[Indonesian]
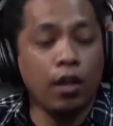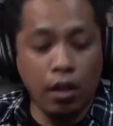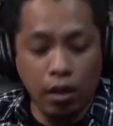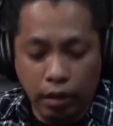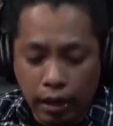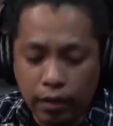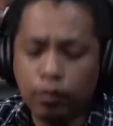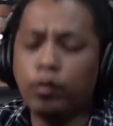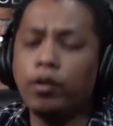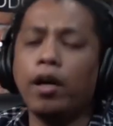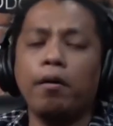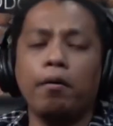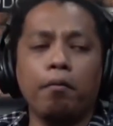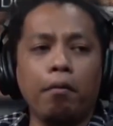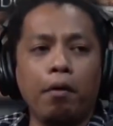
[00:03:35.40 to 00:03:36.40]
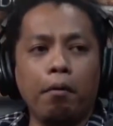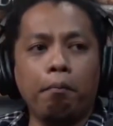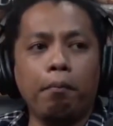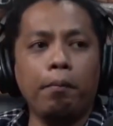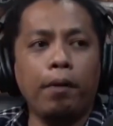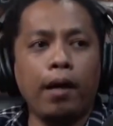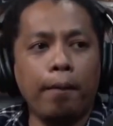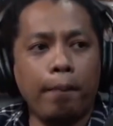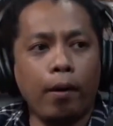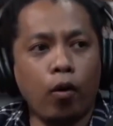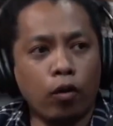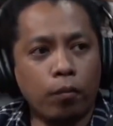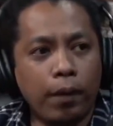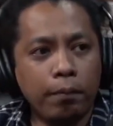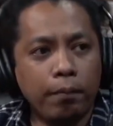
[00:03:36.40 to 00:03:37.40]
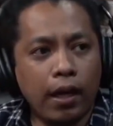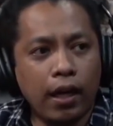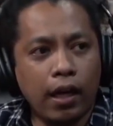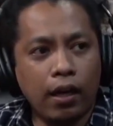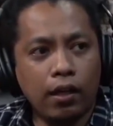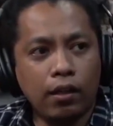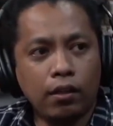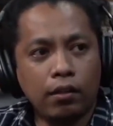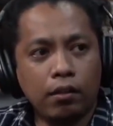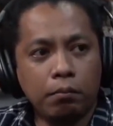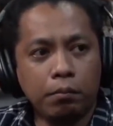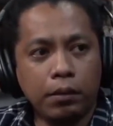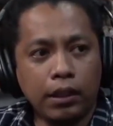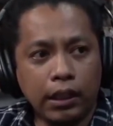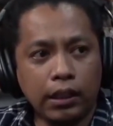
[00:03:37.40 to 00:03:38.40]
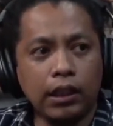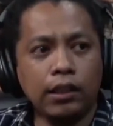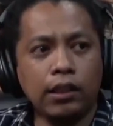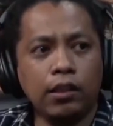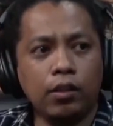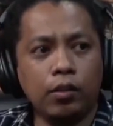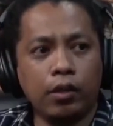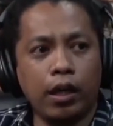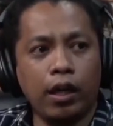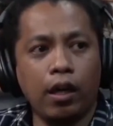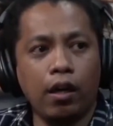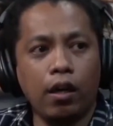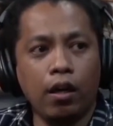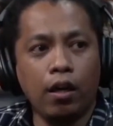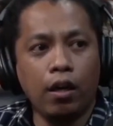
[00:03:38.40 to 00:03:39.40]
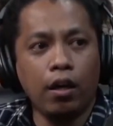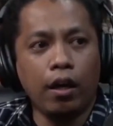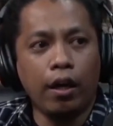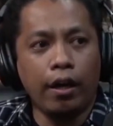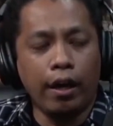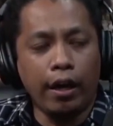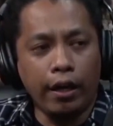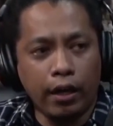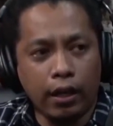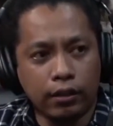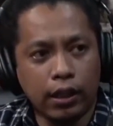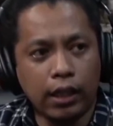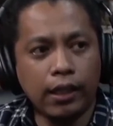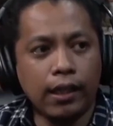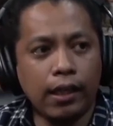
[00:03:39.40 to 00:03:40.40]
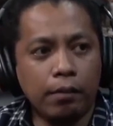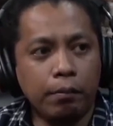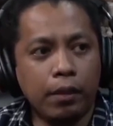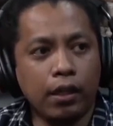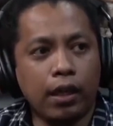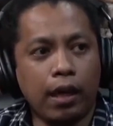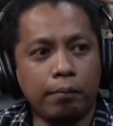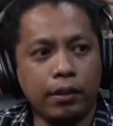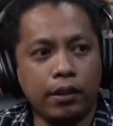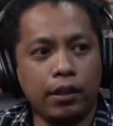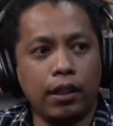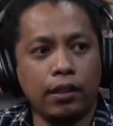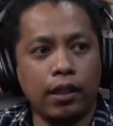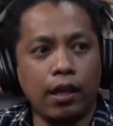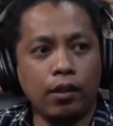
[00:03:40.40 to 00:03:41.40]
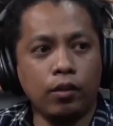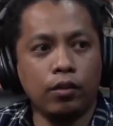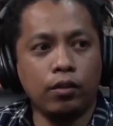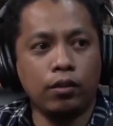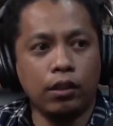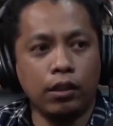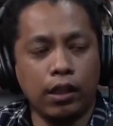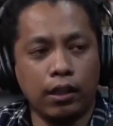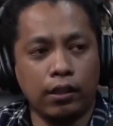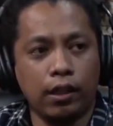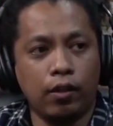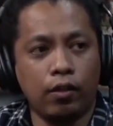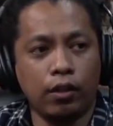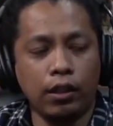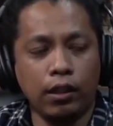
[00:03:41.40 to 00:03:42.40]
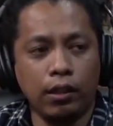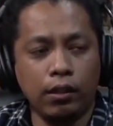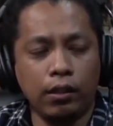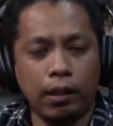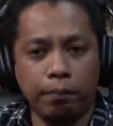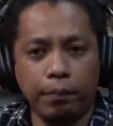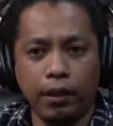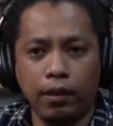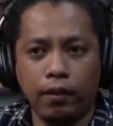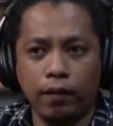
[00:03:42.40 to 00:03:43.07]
Kan juga beberapa korban malah mengkritisi gitu kayak enak sekali kalian bilang kami tidak takut tentang teror ini, tapi